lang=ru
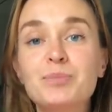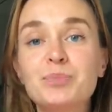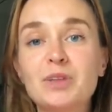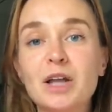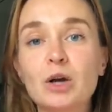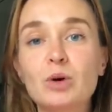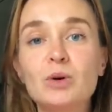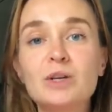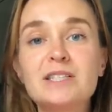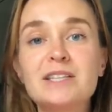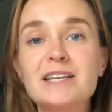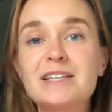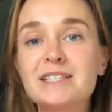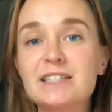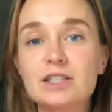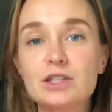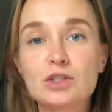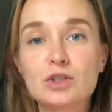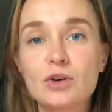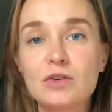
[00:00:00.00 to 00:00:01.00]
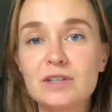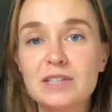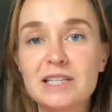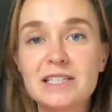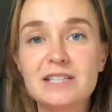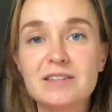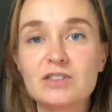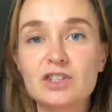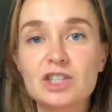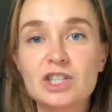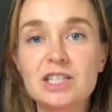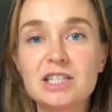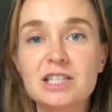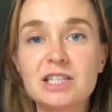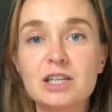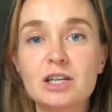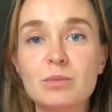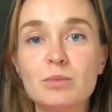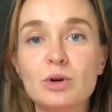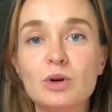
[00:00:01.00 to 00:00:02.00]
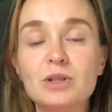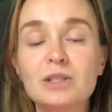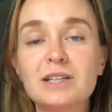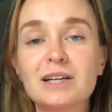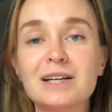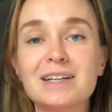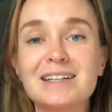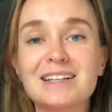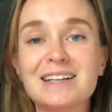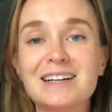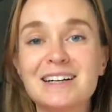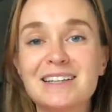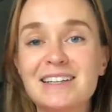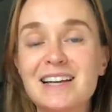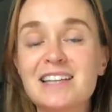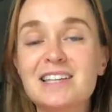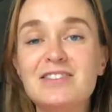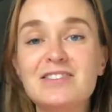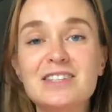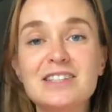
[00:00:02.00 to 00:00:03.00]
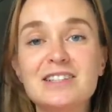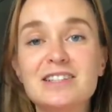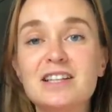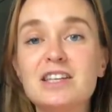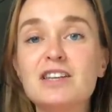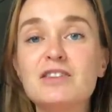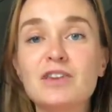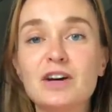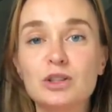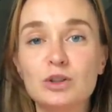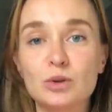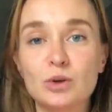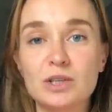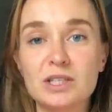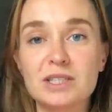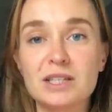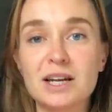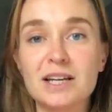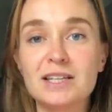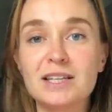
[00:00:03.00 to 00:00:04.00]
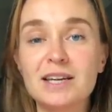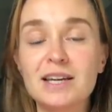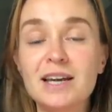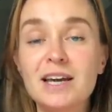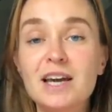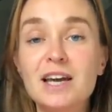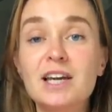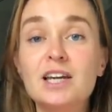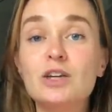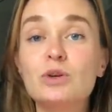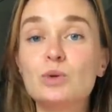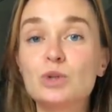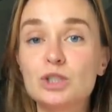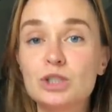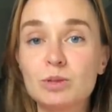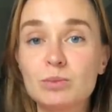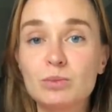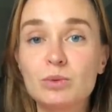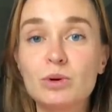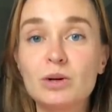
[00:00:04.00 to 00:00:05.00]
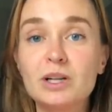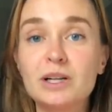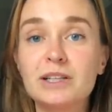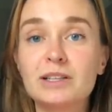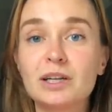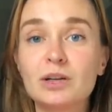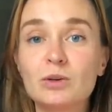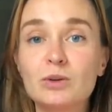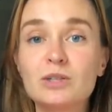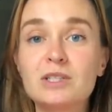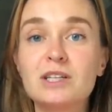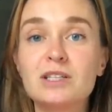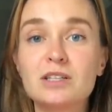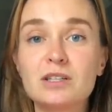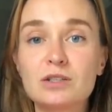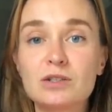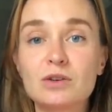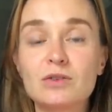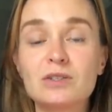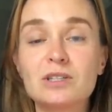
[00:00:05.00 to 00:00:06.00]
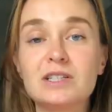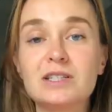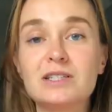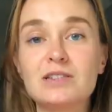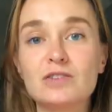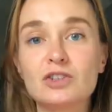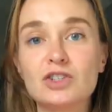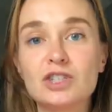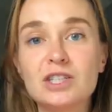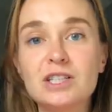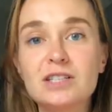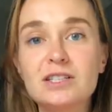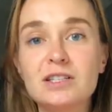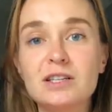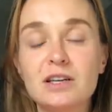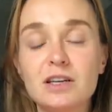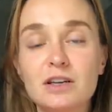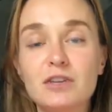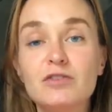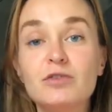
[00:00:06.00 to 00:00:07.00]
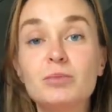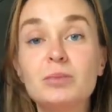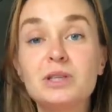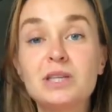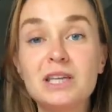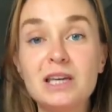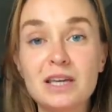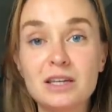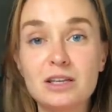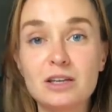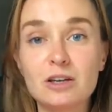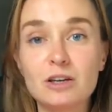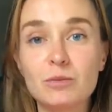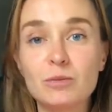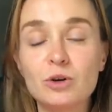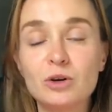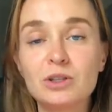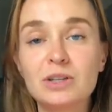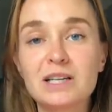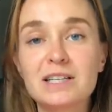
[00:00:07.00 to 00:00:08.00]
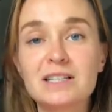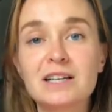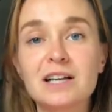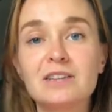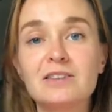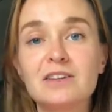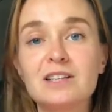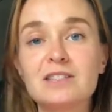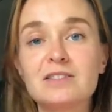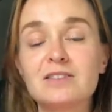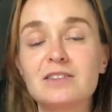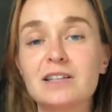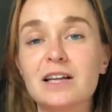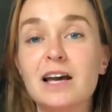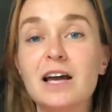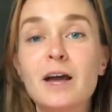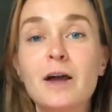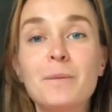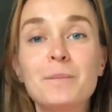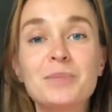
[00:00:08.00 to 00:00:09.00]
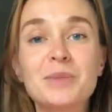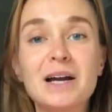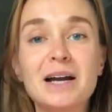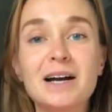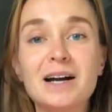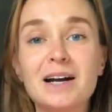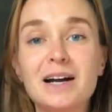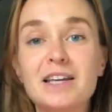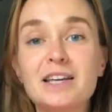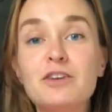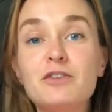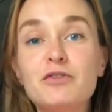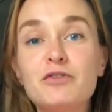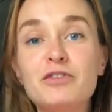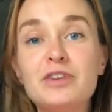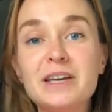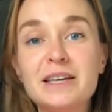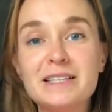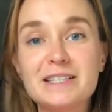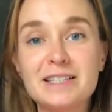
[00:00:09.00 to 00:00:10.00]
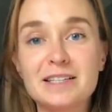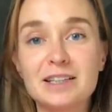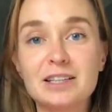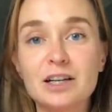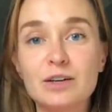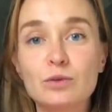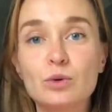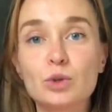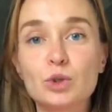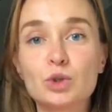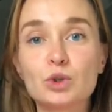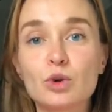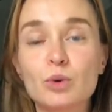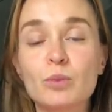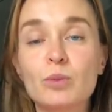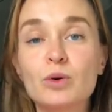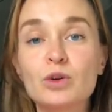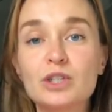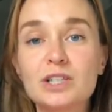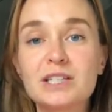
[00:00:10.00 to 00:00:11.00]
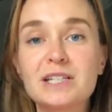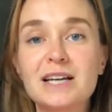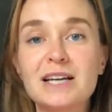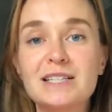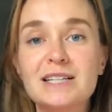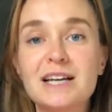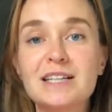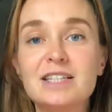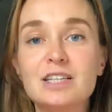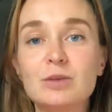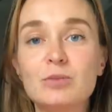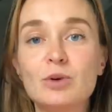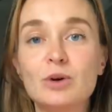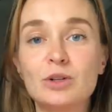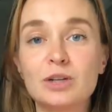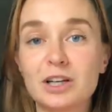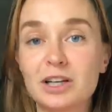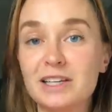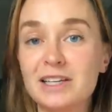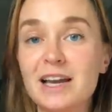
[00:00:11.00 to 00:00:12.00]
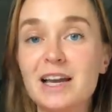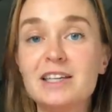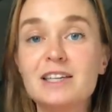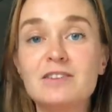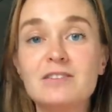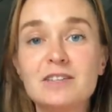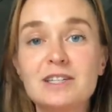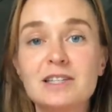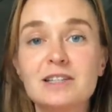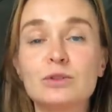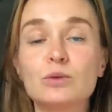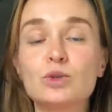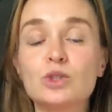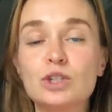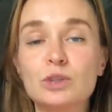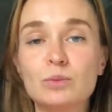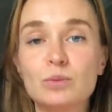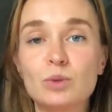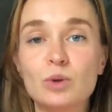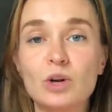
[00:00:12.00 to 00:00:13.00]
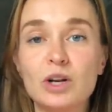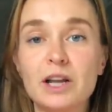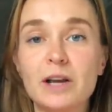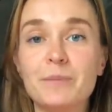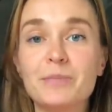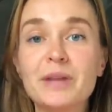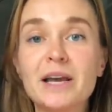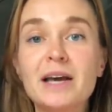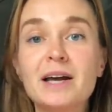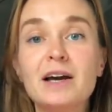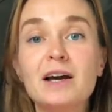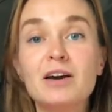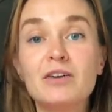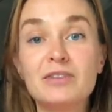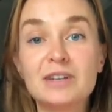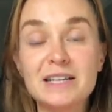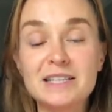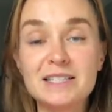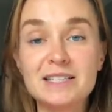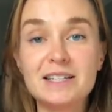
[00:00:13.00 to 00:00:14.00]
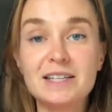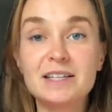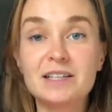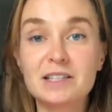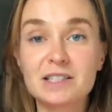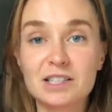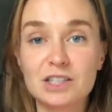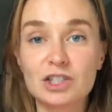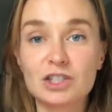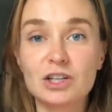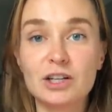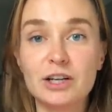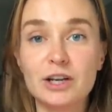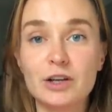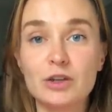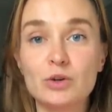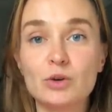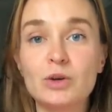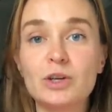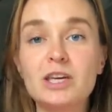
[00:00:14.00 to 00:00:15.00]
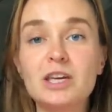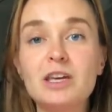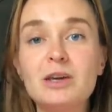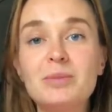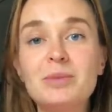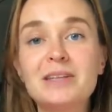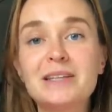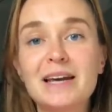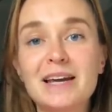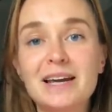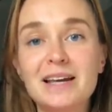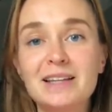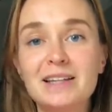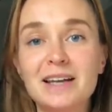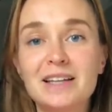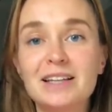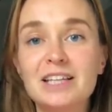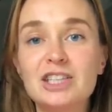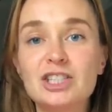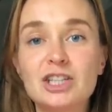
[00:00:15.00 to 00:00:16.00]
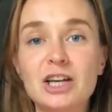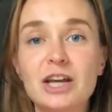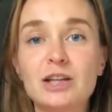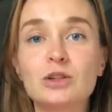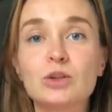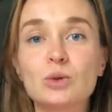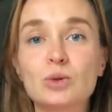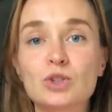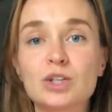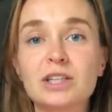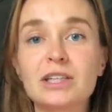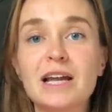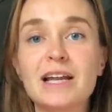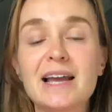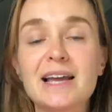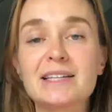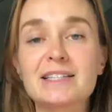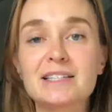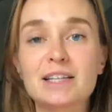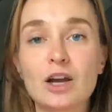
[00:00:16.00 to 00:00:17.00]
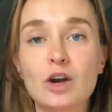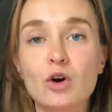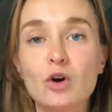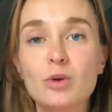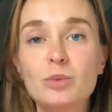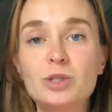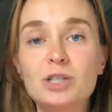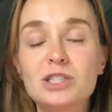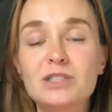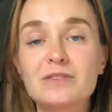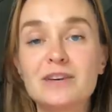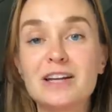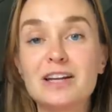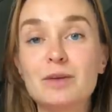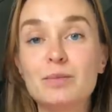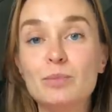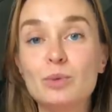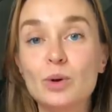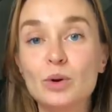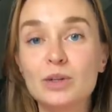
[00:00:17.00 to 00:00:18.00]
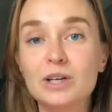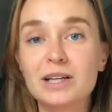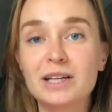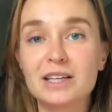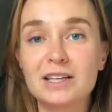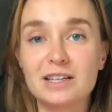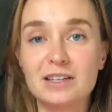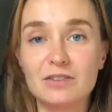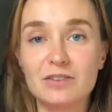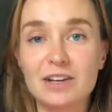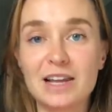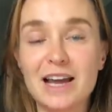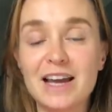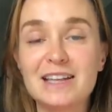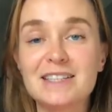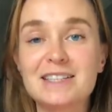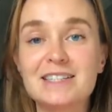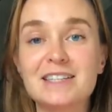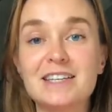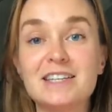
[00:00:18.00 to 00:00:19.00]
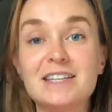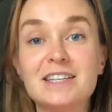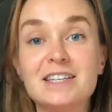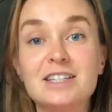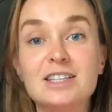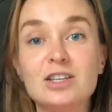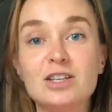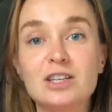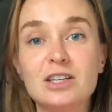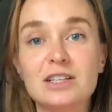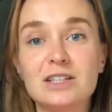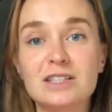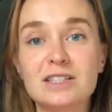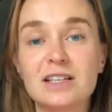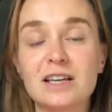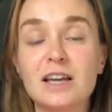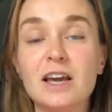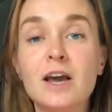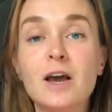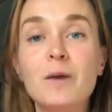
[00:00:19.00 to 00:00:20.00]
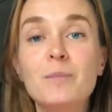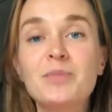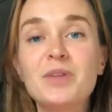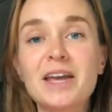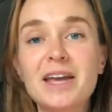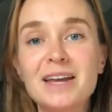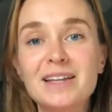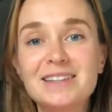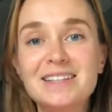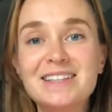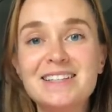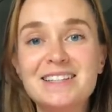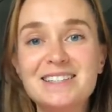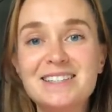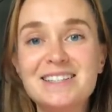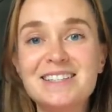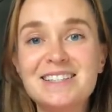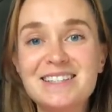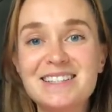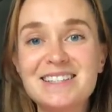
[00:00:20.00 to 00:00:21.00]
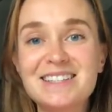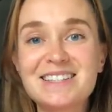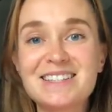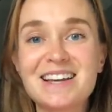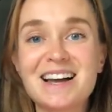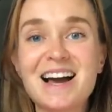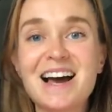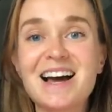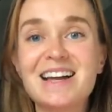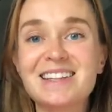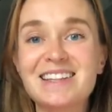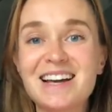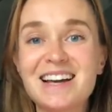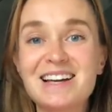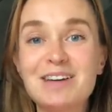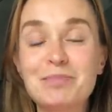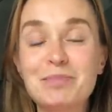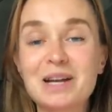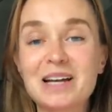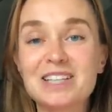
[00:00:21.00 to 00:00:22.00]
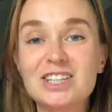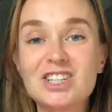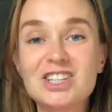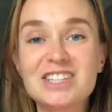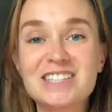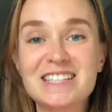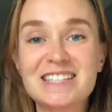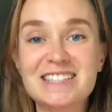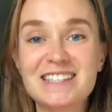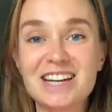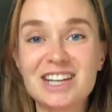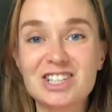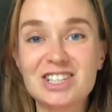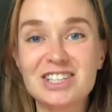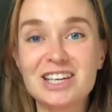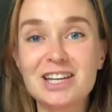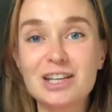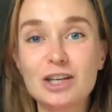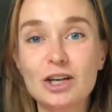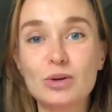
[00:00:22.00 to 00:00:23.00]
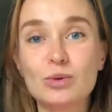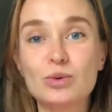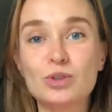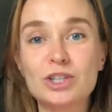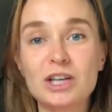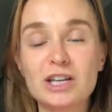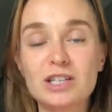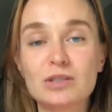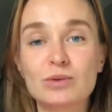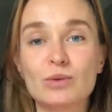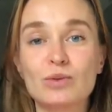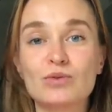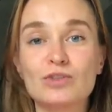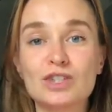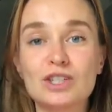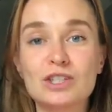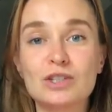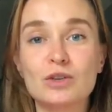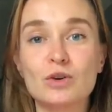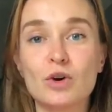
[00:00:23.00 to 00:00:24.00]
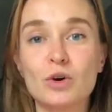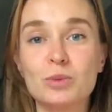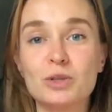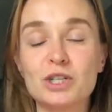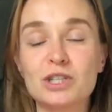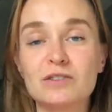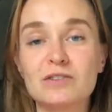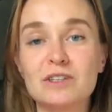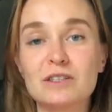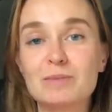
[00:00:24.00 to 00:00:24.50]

Такой заинтересованности в жизни ребенка а, я не видела ни в одной стране, и уж тем более такой заинтересованности в жизни и в мнении ребенка, соответственно, а, и в весе того, что может сказать ребенок, я не видела уж тем более в России, к сожалению. И именно это отличает тоже итальянское общество. Ребенок является единицей. Эта единица, она практически с рождения участвует в жизни общества.